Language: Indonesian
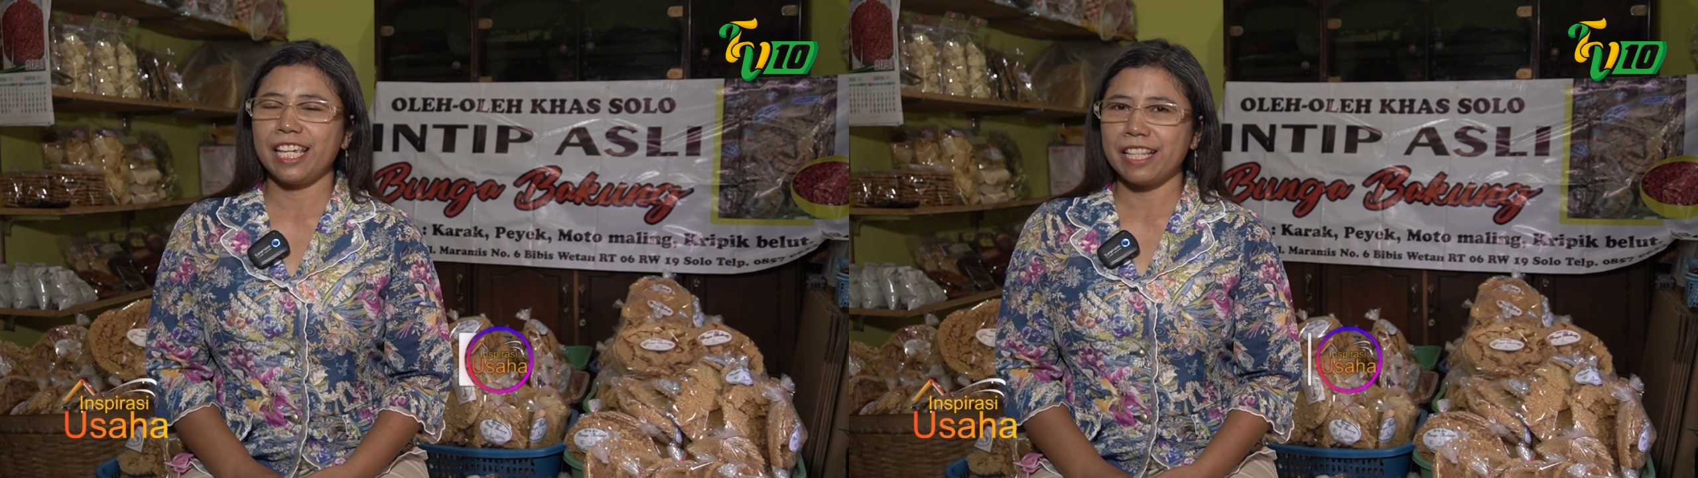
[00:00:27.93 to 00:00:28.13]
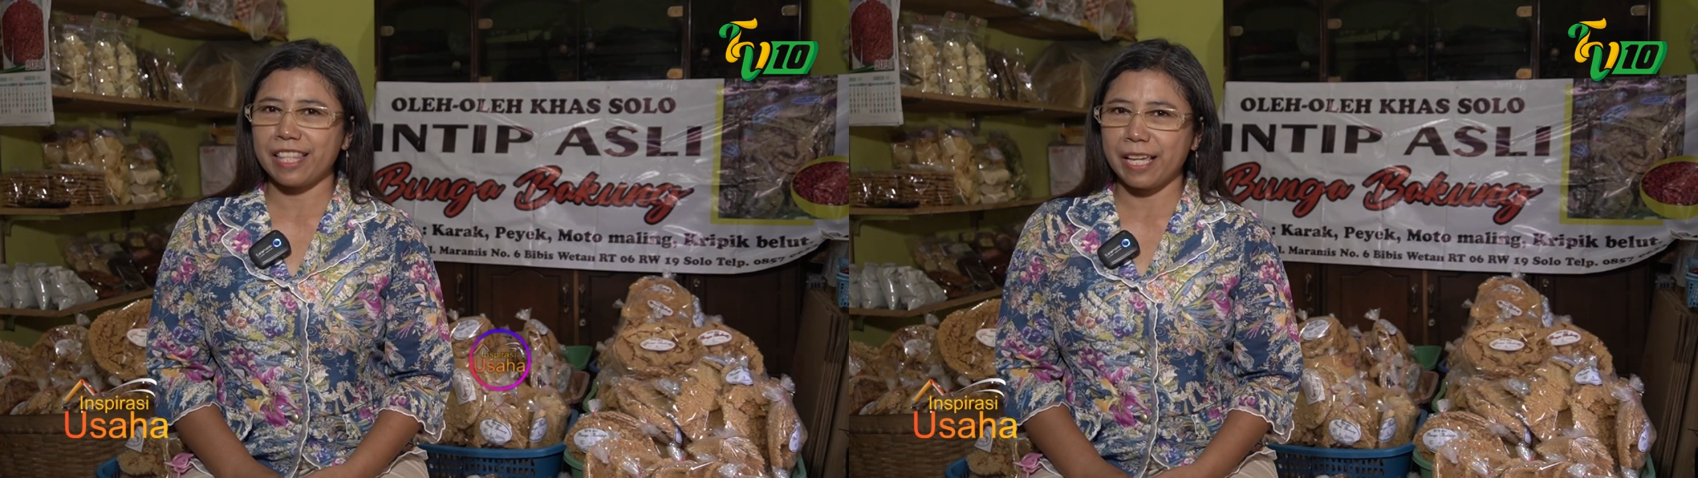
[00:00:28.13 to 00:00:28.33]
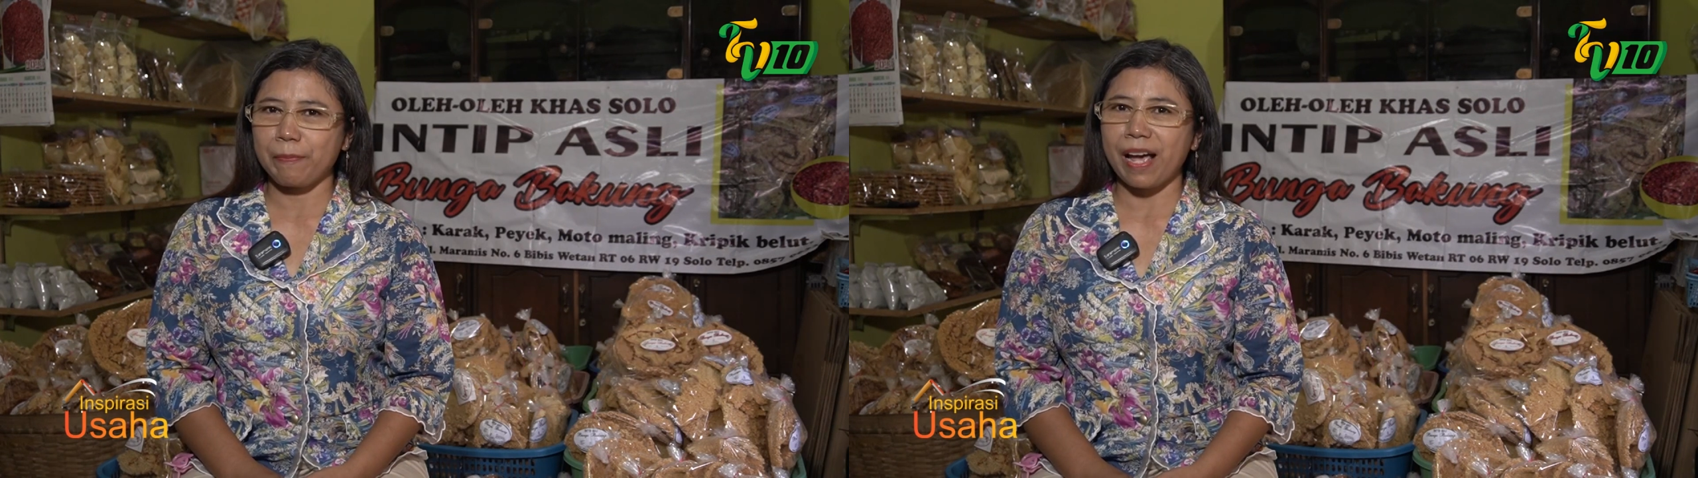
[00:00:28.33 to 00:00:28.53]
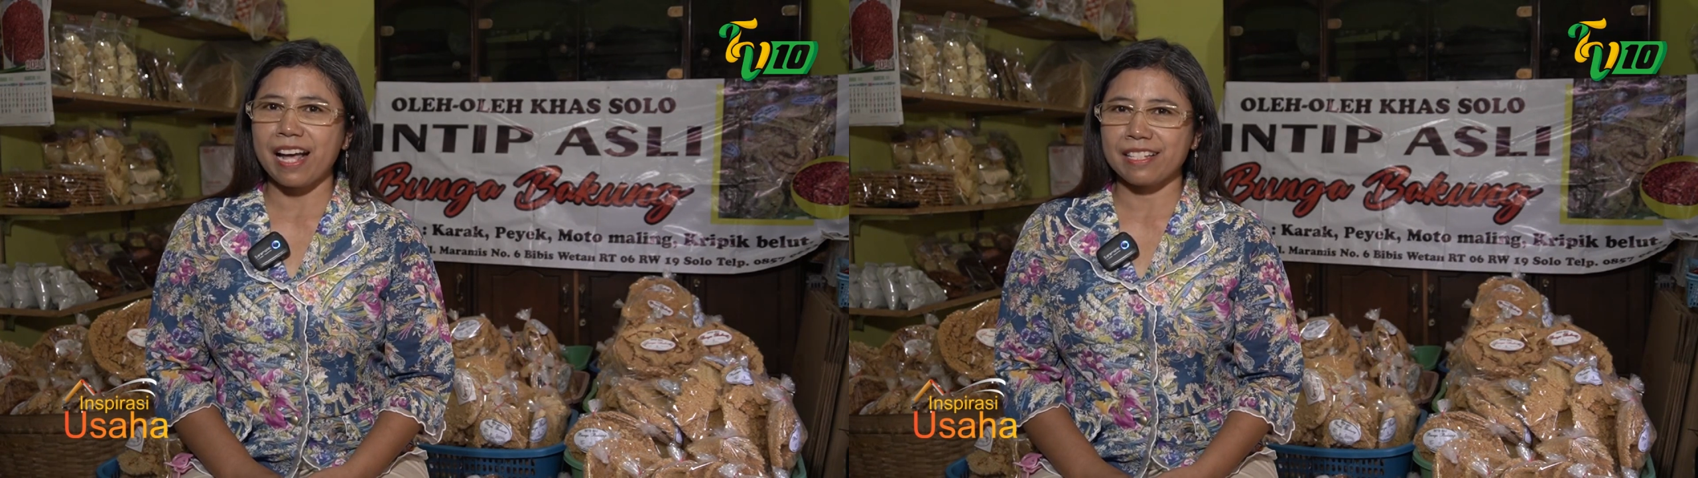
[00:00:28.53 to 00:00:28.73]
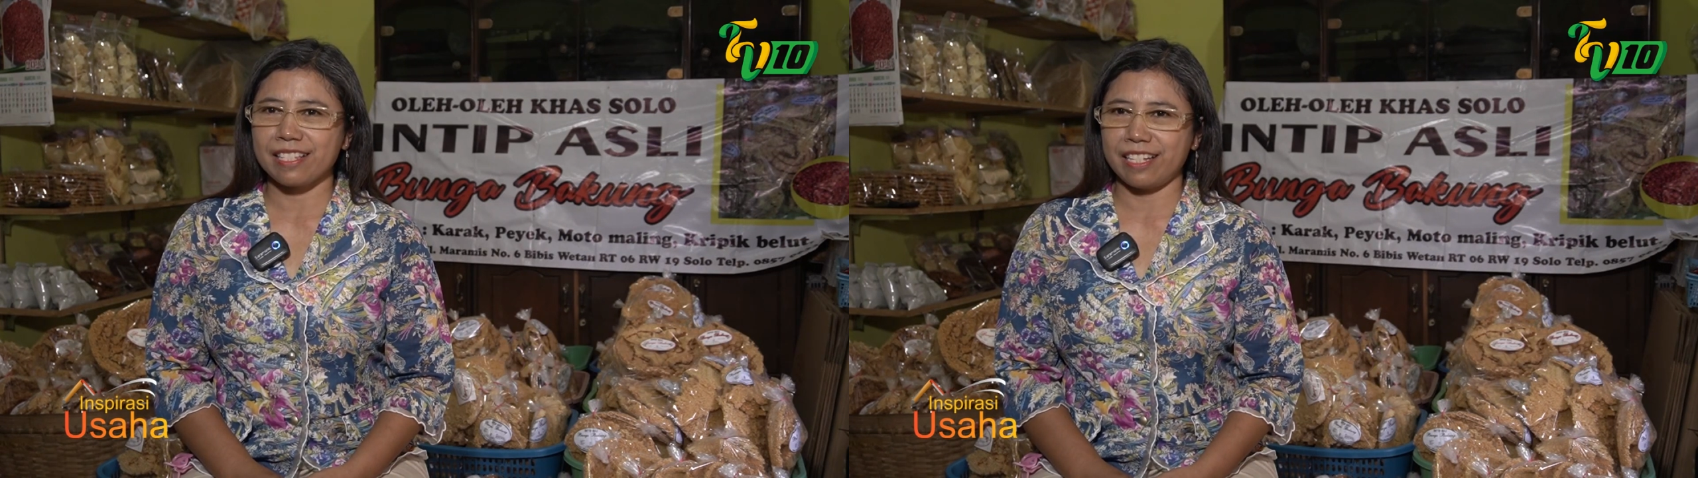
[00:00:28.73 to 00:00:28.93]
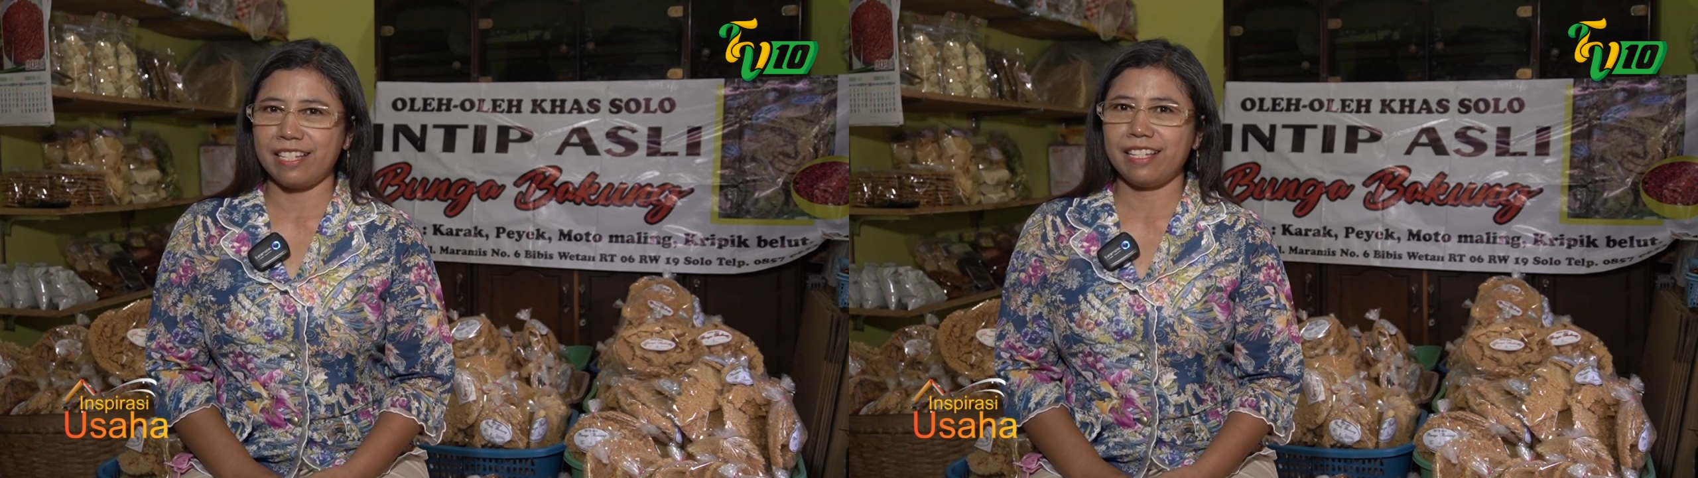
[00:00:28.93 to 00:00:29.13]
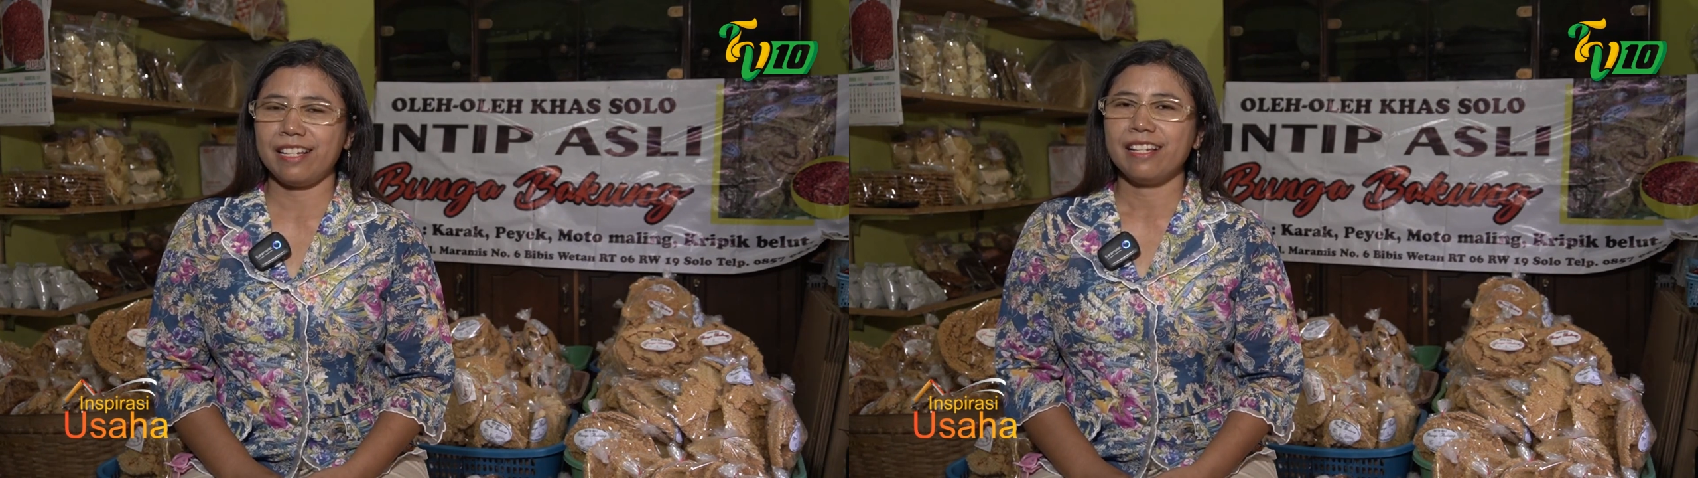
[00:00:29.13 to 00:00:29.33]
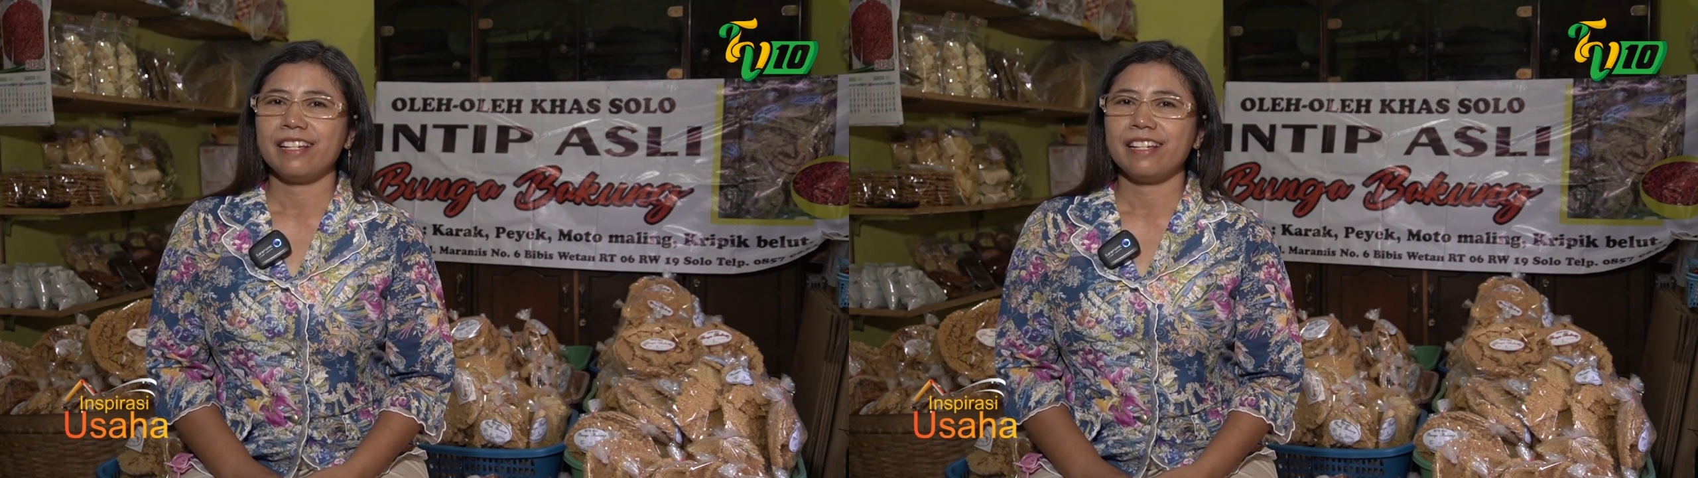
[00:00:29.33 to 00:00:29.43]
intip asli